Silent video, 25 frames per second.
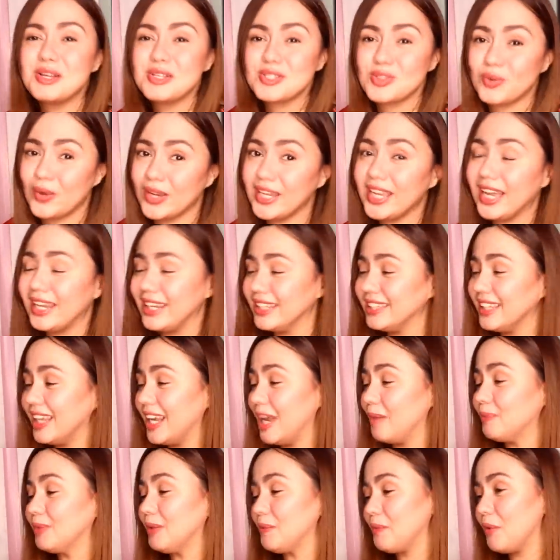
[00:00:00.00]
So, ayan,
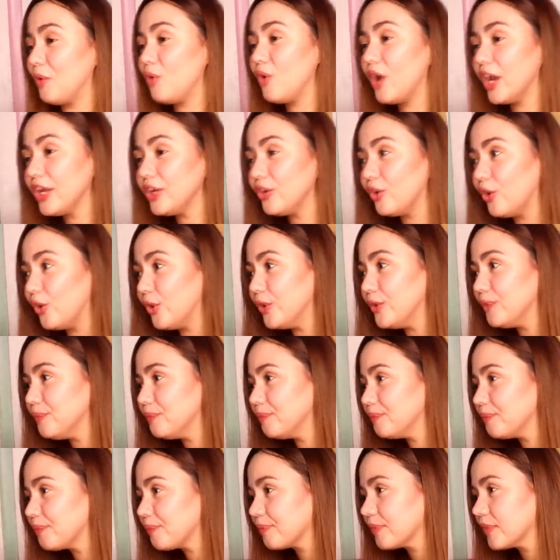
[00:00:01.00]
nagla-laptop ako
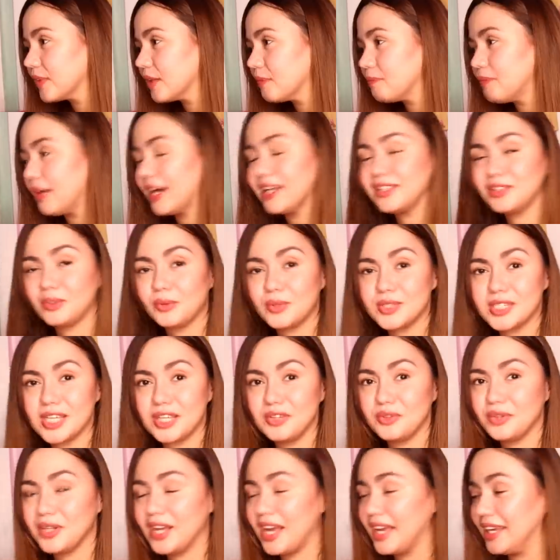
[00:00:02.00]
ngayon. Pakita ko sa
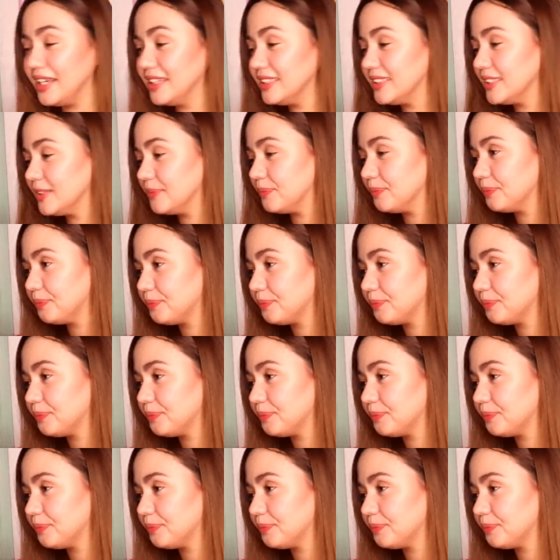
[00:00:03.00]
inyo, guys.